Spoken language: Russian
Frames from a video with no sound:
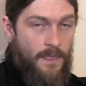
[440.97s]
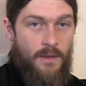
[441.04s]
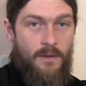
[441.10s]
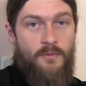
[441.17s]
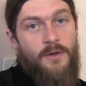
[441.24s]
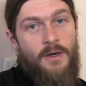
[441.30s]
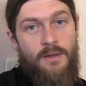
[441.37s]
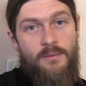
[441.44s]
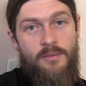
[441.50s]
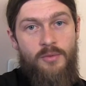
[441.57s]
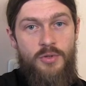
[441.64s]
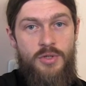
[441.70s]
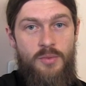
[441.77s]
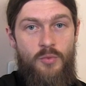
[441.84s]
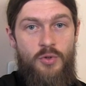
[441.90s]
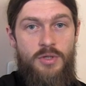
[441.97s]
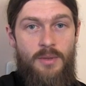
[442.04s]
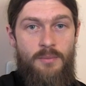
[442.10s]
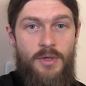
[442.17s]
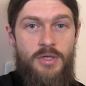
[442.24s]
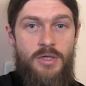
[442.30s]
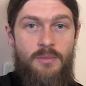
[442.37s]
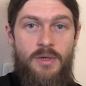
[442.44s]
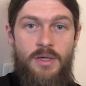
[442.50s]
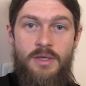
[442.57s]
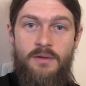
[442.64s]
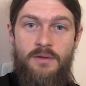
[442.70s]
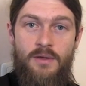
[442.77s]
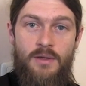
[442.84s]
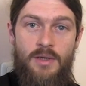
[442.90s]
Ну, в крайнем случае может, опять же,
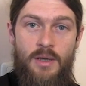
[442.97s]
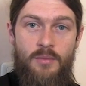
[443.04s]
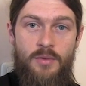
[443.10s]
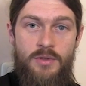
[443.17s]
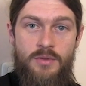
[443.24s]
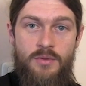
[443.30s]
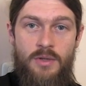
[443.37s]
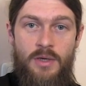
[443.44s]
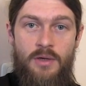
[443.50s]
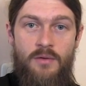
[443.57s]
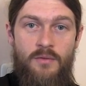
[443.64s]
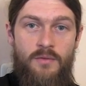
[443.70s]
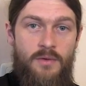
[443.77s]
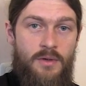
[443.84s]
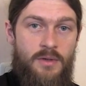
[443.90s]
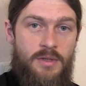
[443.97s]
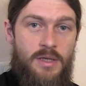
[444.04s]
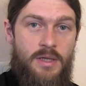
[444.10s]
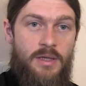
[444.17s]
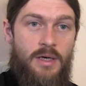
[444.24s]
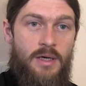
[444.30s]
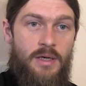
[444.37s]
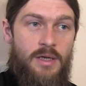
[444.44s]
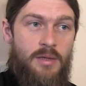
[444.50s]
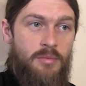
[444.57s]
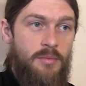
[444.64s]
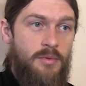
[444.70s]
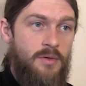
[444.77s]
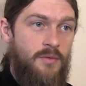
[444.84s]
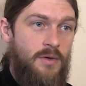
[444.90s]
обратиться к нам сюда, в синодальный отдел
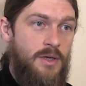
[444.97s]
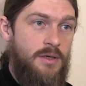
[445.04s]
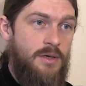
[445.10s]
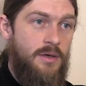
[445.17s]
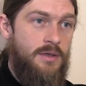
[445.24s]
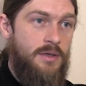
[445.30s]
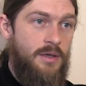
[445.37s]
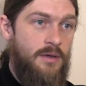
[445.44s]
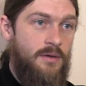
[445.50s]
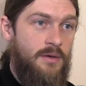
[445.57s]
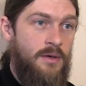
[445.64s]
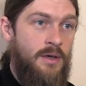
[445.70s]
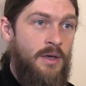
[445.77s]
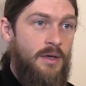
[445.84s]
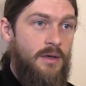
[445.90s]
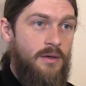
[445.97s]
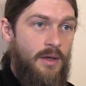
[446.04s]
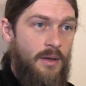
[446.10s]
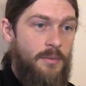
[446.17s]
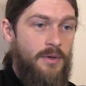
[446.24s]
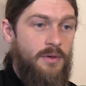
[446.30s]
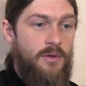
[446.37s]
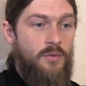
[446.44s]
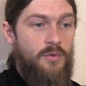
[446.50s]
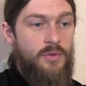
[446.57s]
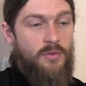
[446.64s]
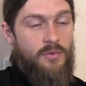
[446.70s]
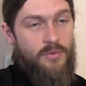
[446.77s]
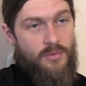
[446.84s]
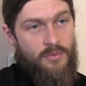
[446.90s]
по благотворительности, если опять,
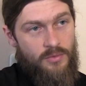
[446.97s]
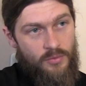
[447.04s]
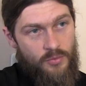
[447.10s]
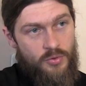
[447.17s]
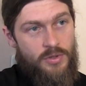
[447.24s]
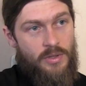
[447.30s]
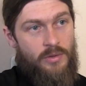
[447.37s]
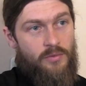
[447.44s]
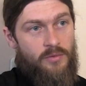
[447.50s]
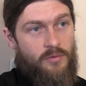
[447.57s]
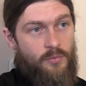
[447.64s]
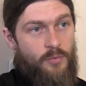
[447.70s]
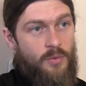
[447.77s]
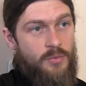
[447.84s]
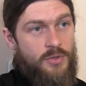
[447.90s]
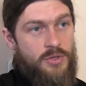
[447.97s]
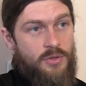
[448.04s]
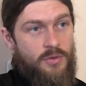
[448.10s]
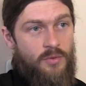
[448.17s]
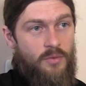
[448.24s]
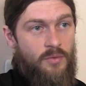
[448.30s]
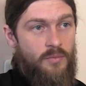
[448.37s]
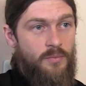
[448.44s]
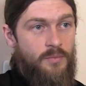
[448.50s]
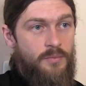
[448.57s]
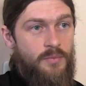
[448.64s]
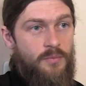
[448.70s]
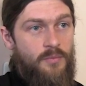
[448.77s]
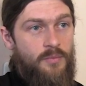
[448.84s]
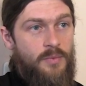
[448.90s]
люди нуждаются в помощи, но
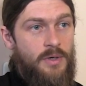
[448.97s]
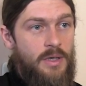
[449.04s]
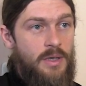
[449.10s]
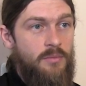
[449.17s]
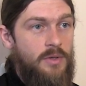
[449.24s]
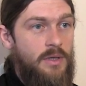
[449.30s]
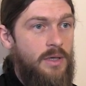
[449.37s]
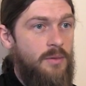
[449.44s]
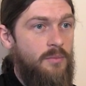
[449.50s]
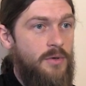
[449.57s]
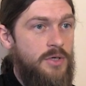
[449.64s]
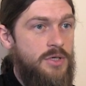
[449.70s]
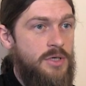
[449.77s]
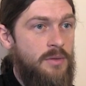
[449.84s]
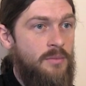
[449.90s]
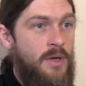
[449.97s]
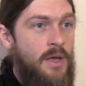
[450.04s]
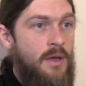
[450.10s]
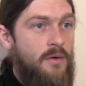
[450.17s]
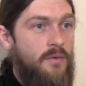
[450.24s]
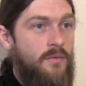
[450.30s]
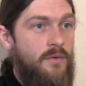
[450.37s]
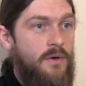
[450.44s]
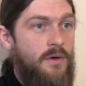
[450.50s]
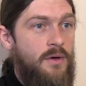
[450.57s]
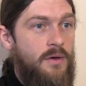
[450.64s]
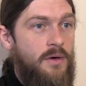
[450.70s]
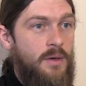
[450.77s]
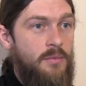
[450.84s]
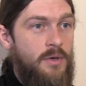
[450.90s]
по каким-то таким причинам
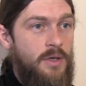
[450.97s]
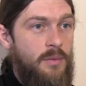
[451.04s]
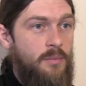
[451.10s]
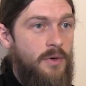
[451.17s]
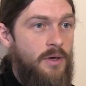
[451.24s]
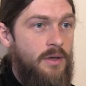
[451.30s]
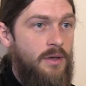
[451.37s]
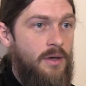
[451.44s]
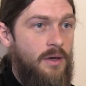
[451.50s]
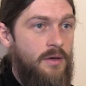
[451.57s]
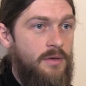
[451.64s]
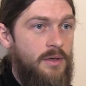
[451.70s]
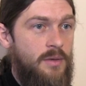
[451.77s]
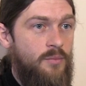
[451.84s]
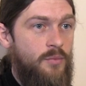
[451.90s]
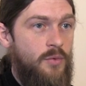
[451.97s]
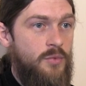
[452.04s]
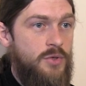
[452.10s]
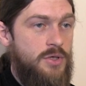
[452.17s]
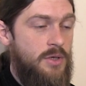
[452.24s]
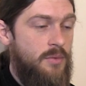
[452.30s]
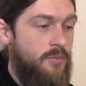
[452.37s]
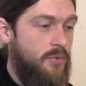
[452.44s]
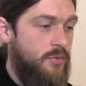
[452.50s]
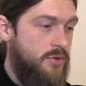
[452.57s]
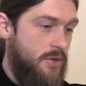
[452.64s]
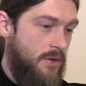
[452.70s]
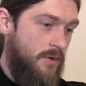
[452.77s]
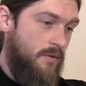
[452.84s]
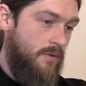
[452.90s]
в рамках епархии оказать им помощь не
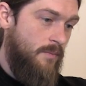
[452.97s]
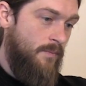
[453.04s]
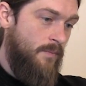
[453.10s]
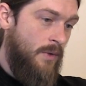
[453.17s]
получается.